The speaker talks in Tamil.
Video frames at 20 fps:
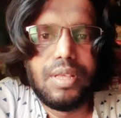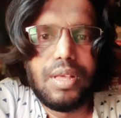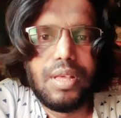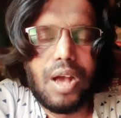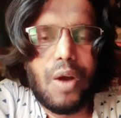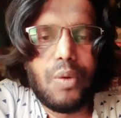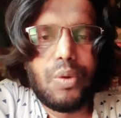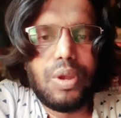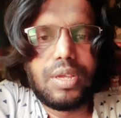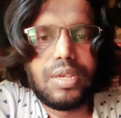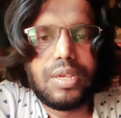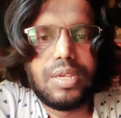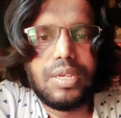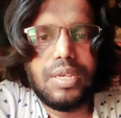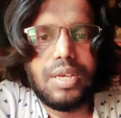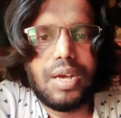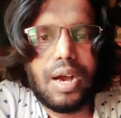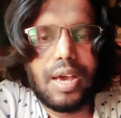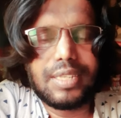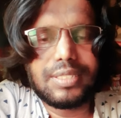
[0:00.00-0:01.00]
அவங்களுக்கு
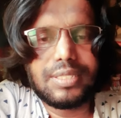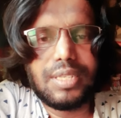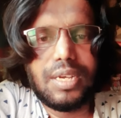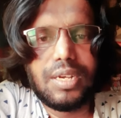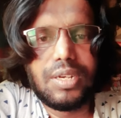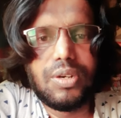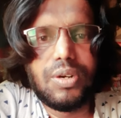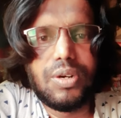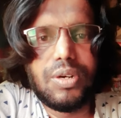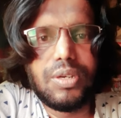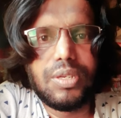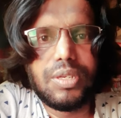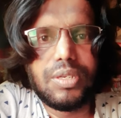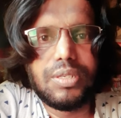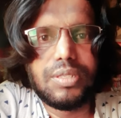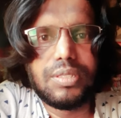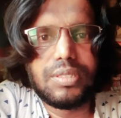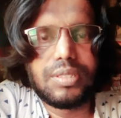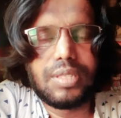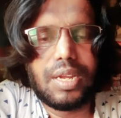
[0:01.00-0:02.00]
அரசாங்கம்
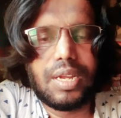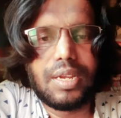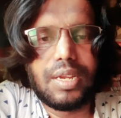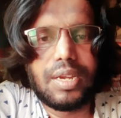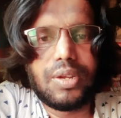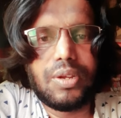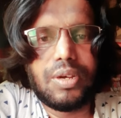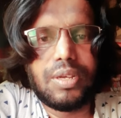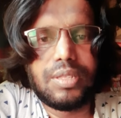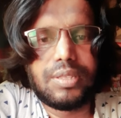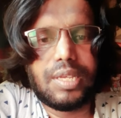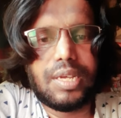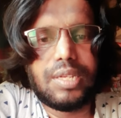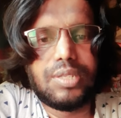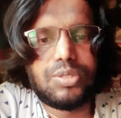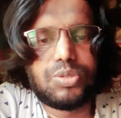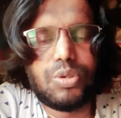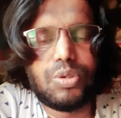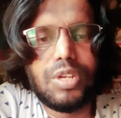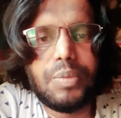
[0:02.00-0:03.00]
தான் தான்
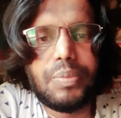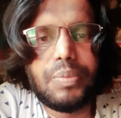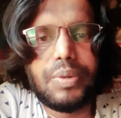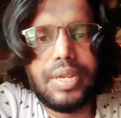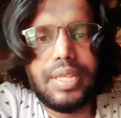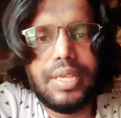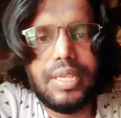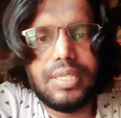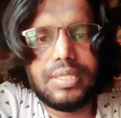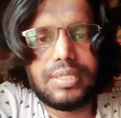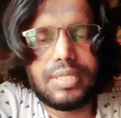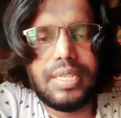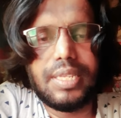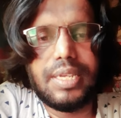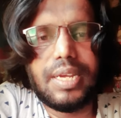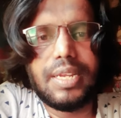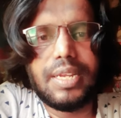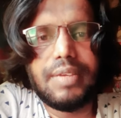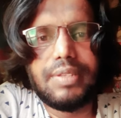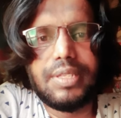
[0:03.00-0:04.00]
சொன்னபடி
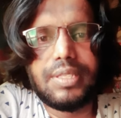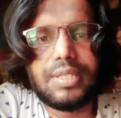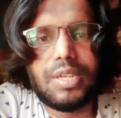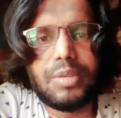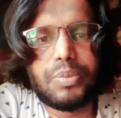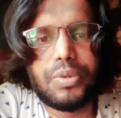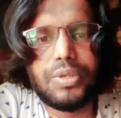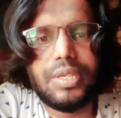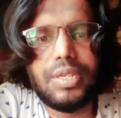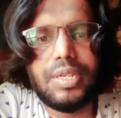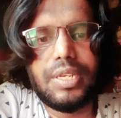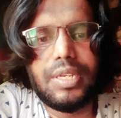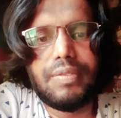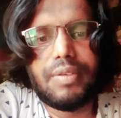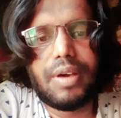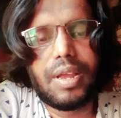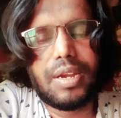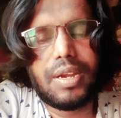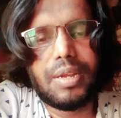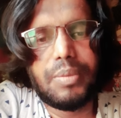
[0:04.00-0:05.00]
சரியான விதத்தில் போய்
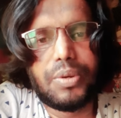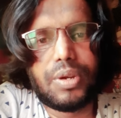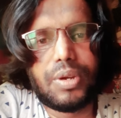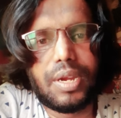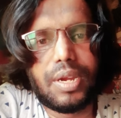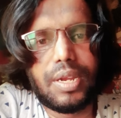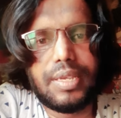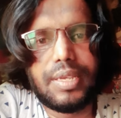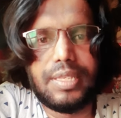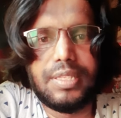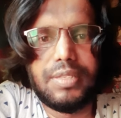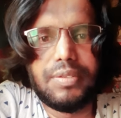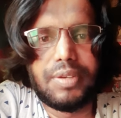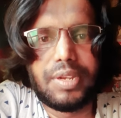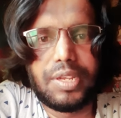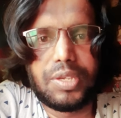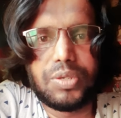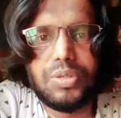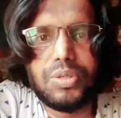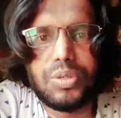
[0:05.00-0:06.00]
நிவாரணப் பொருட்களை இது
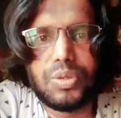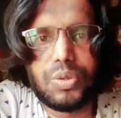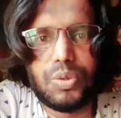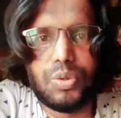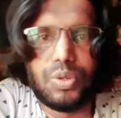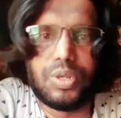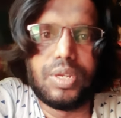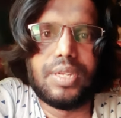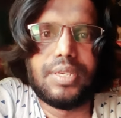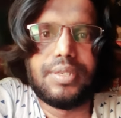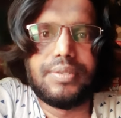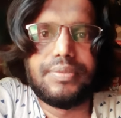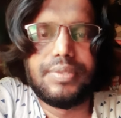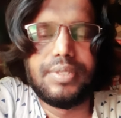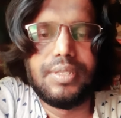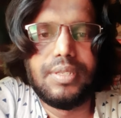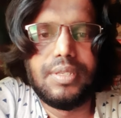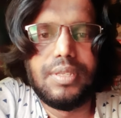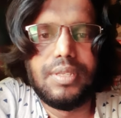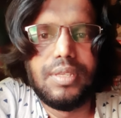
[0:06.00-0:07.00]
வரைக்கும் கொடுக்கல
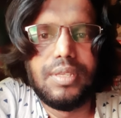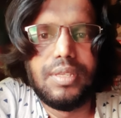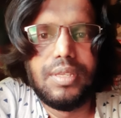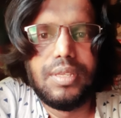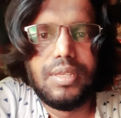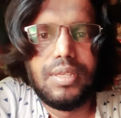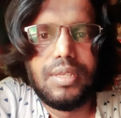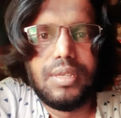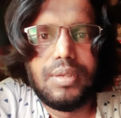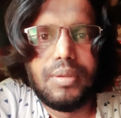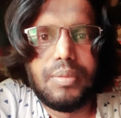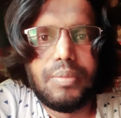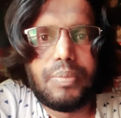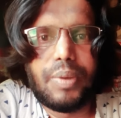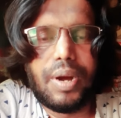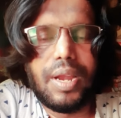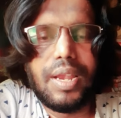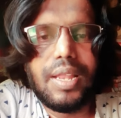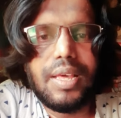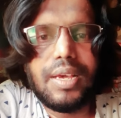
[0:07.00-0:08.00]

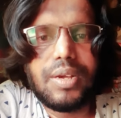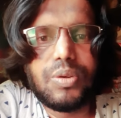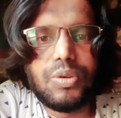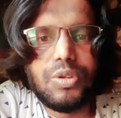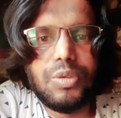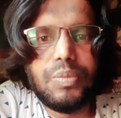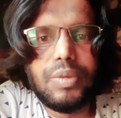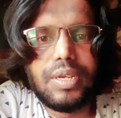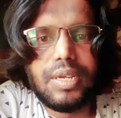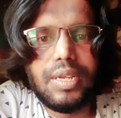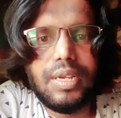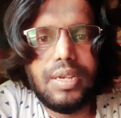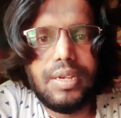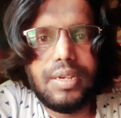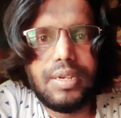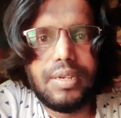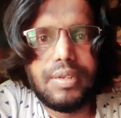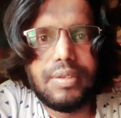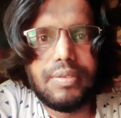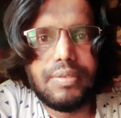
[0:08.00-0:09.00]
பல குடும்பங்கள்
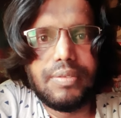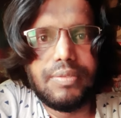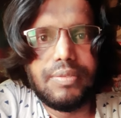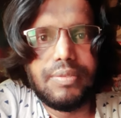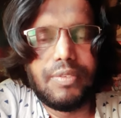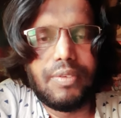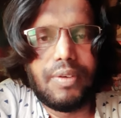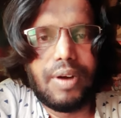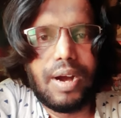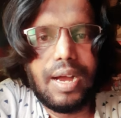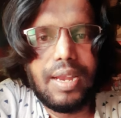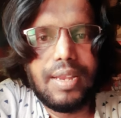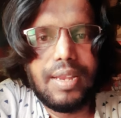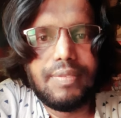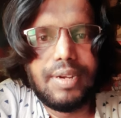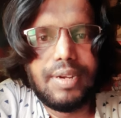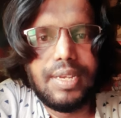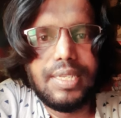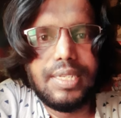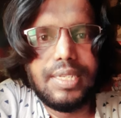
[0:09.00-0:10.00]
வாழ
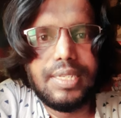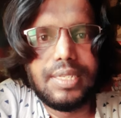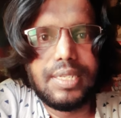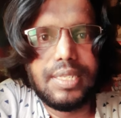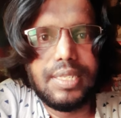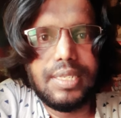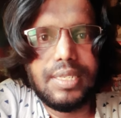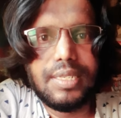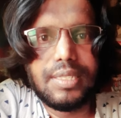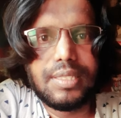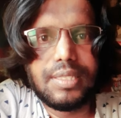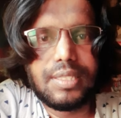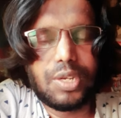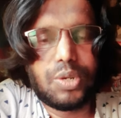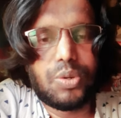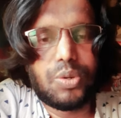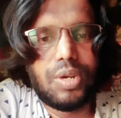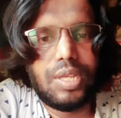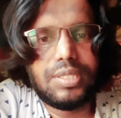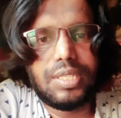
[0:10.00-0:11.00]
வழியின்றி
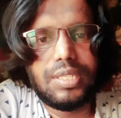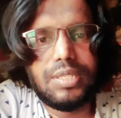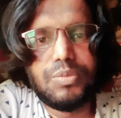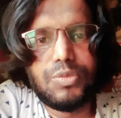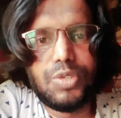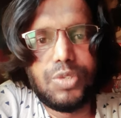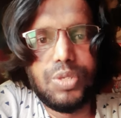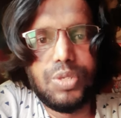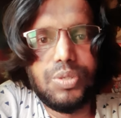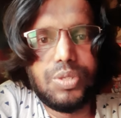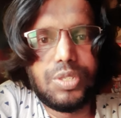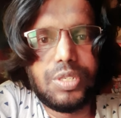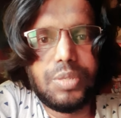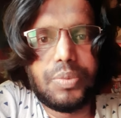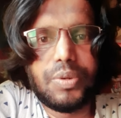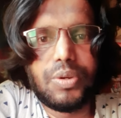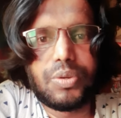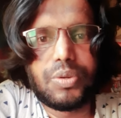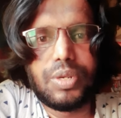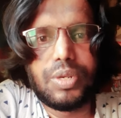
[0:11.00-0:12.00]
தற்கொலை செய்யும் முடிவுக்கு
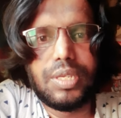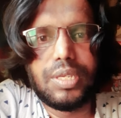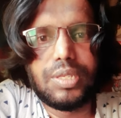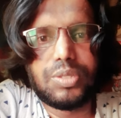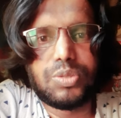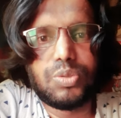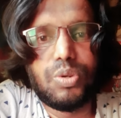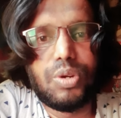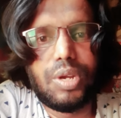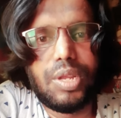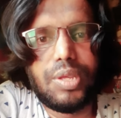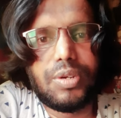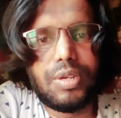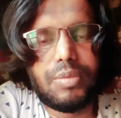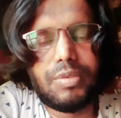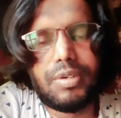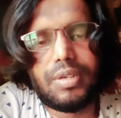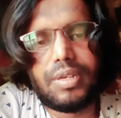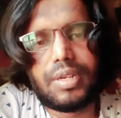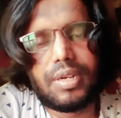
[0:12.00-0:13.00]
போகக்கூடிய சூழ்நிலையும்
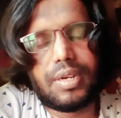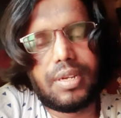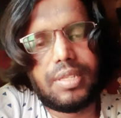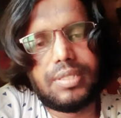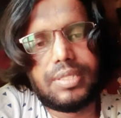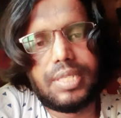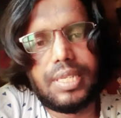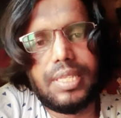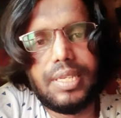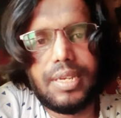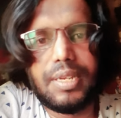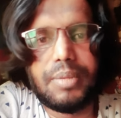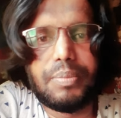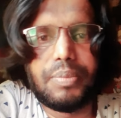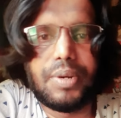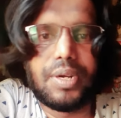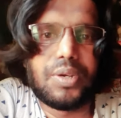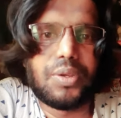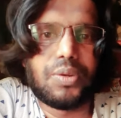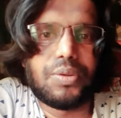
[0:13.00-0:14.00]
நம்ம அன்றாட செய்திகளில்
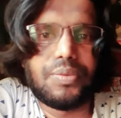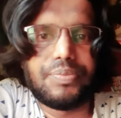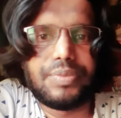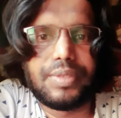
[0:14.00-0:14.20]
பார்க்குறோம்